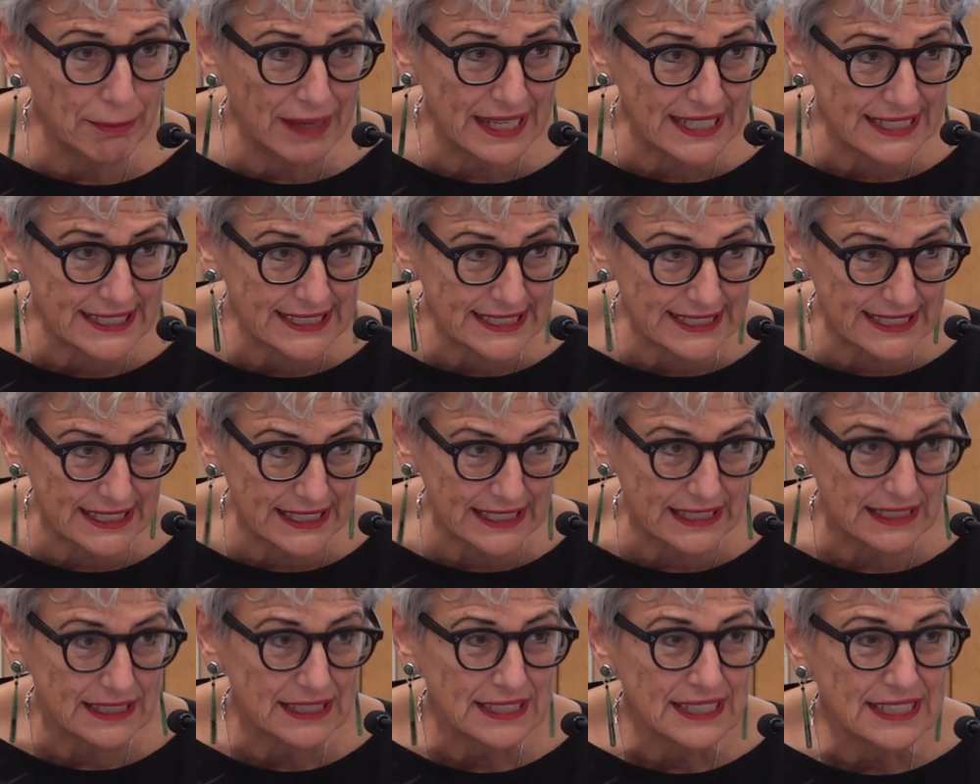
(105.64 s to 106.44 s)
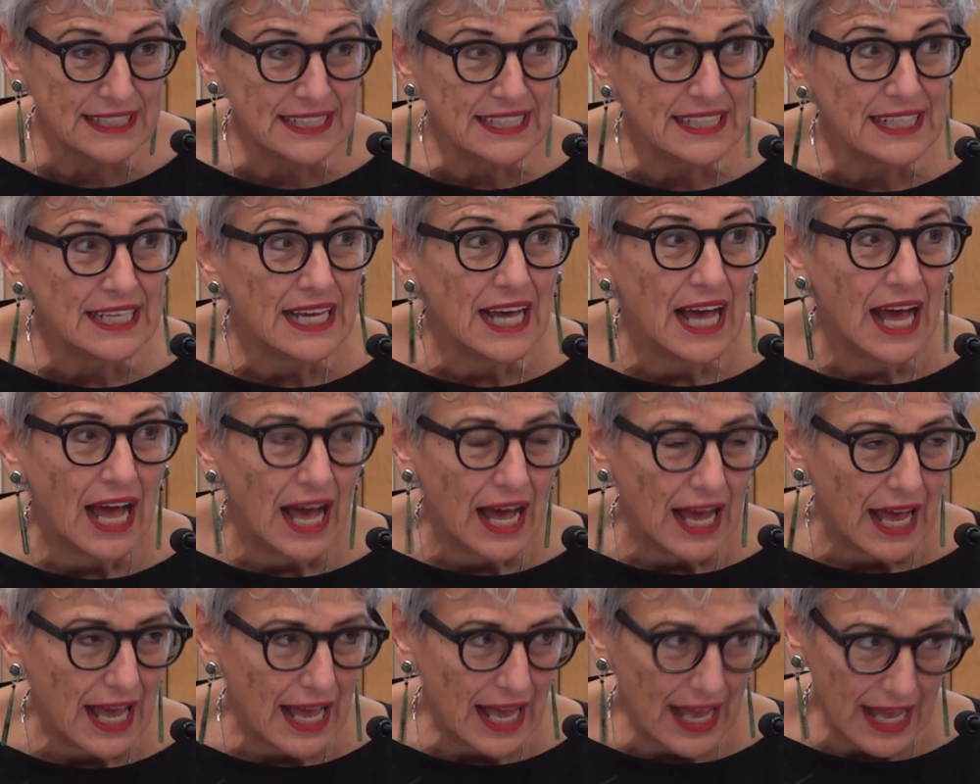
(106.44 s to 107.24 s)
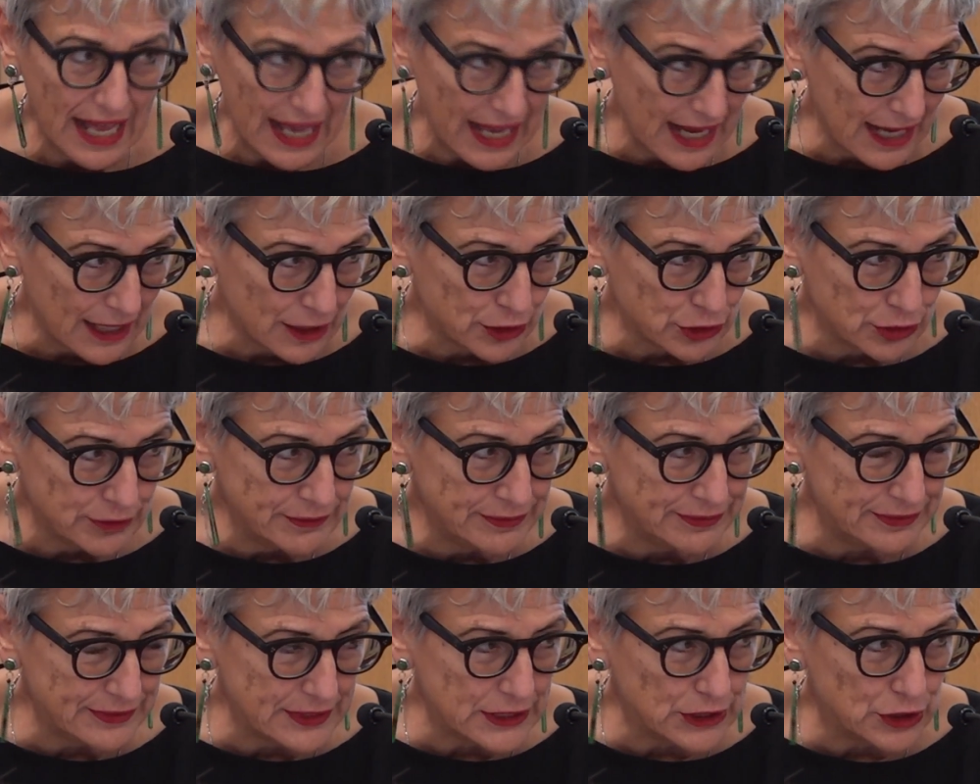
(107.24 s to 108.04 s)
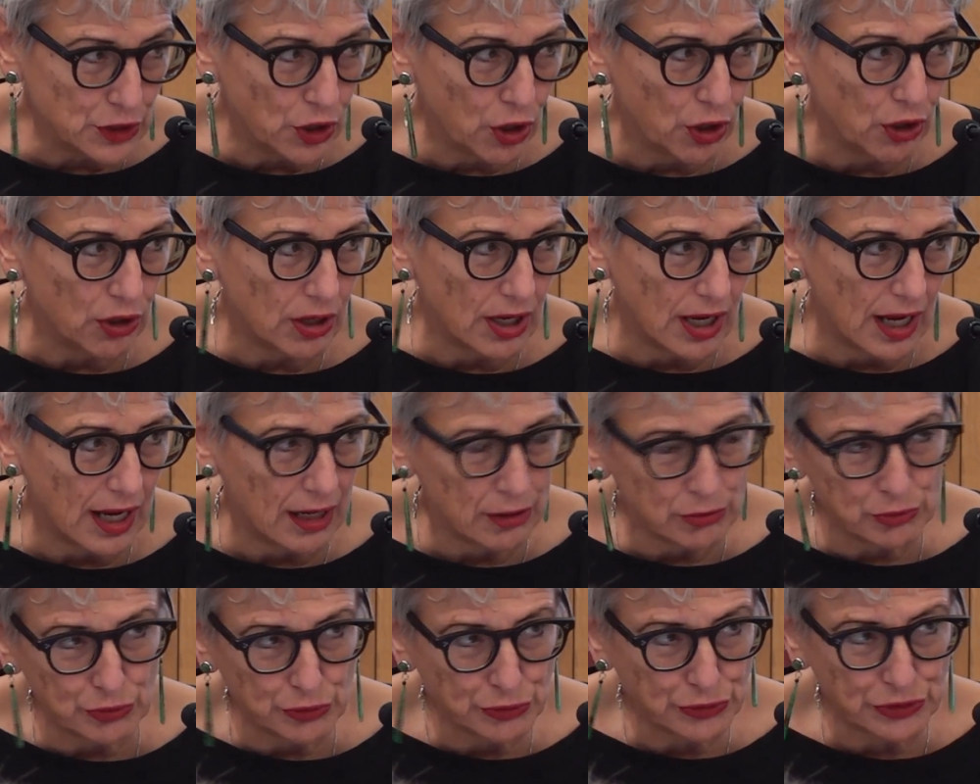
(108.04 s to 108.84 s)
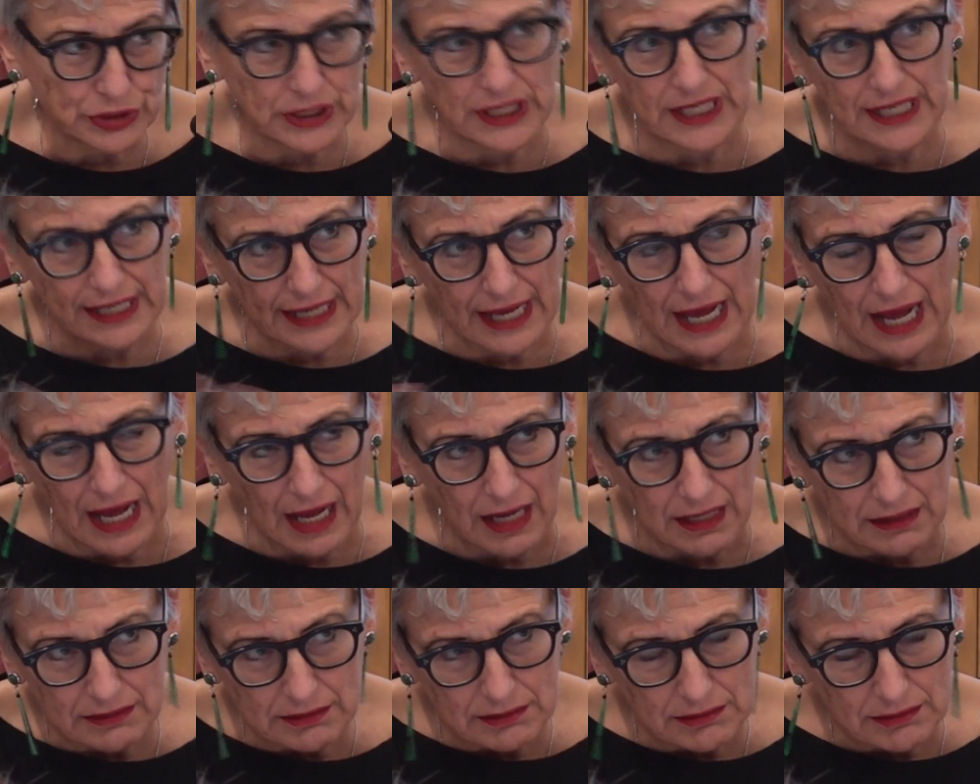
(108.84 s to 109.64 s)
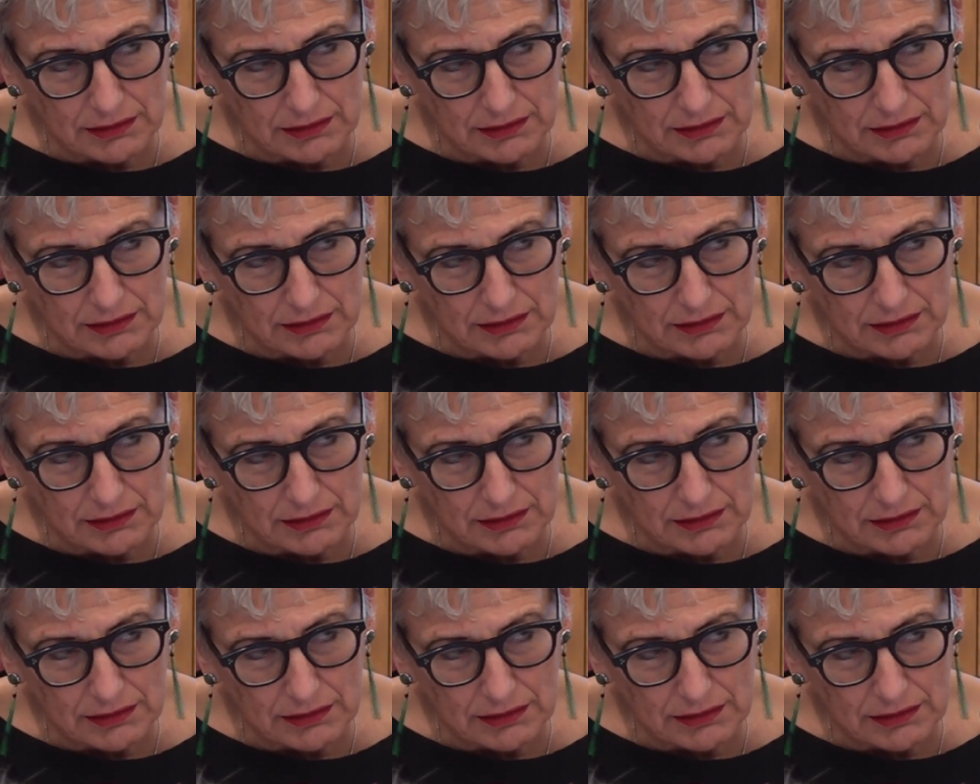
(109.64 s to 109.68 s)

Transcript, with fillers: Berti è al confino, a Ustica,